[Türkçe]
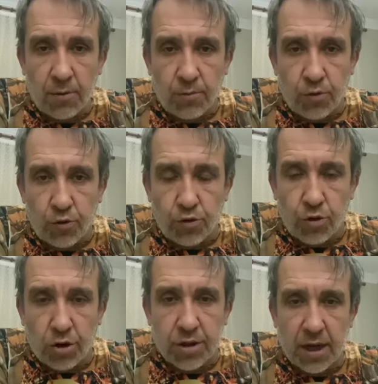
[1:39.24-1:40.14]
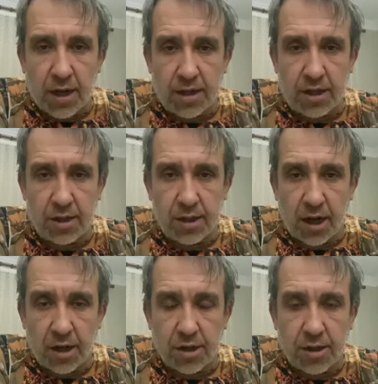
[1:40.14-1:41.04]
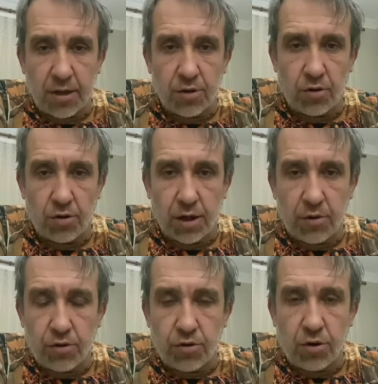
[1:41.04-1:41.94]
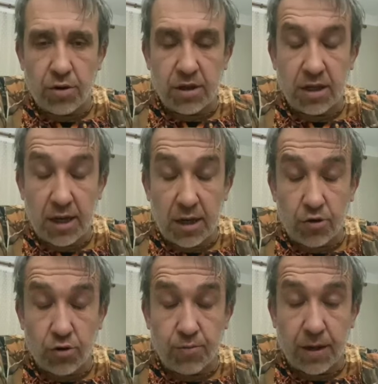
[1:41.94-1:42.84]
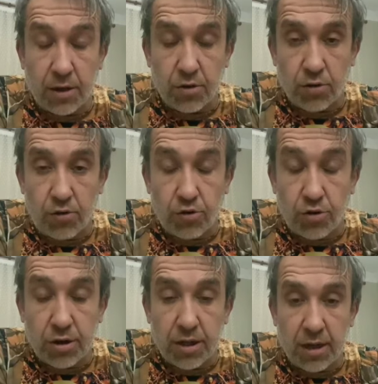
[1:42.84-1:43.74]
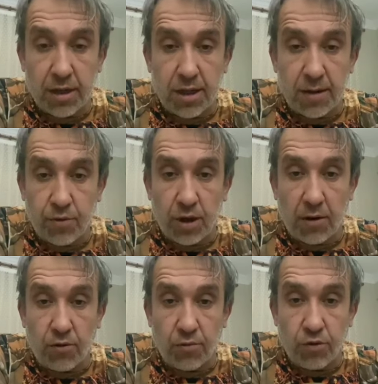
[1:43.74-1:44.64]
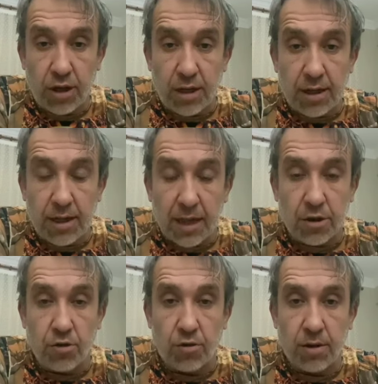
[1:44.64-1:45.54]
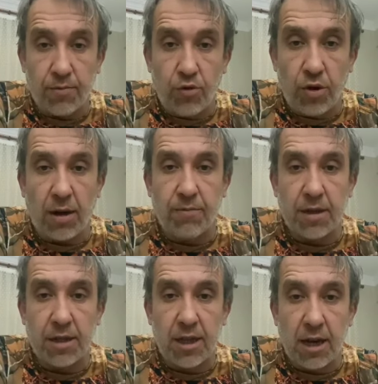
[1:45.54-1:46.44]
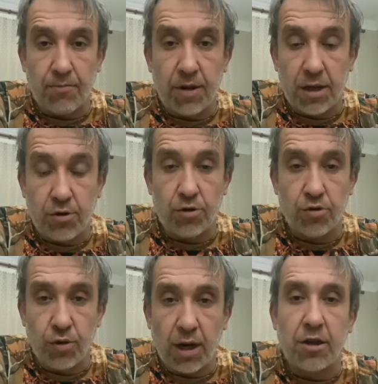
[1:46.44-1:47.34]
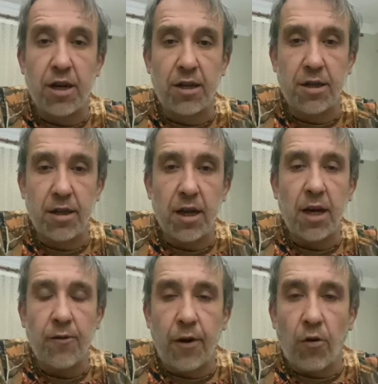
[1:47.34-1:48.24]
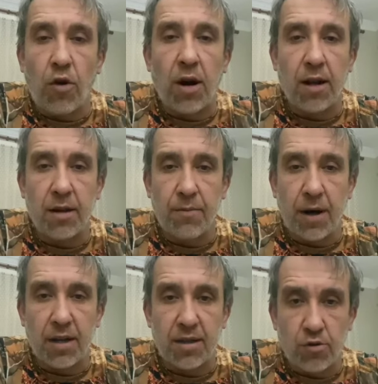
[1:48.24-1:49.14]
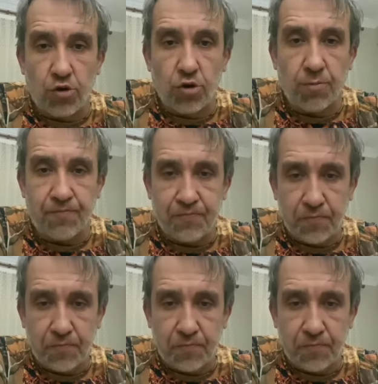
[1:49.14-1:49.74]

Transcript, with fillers: Bu 3-4 saat içinde aşıdan sonra 3-4 şey, şuruptan sonra 3-4 saat içinde bu yavru bunu yedikten sonra büyük abdestini yapma içgüdüsü uyanacağı için ve o arada bağırs şurup